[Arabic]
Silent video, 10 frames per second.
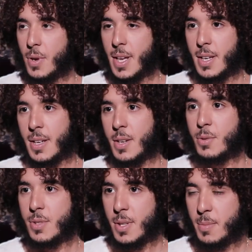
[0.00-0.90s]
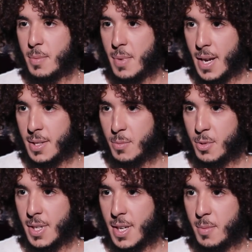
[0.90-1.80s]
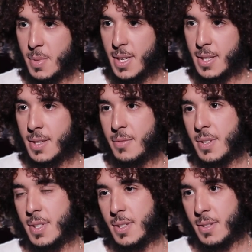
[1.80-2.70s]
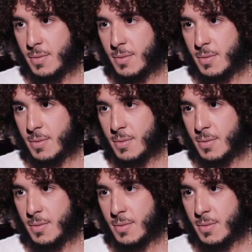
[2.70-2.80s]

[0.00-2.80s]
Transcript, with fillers: والآن أنا أستاذ بالمعهد الموسيقي البلدي في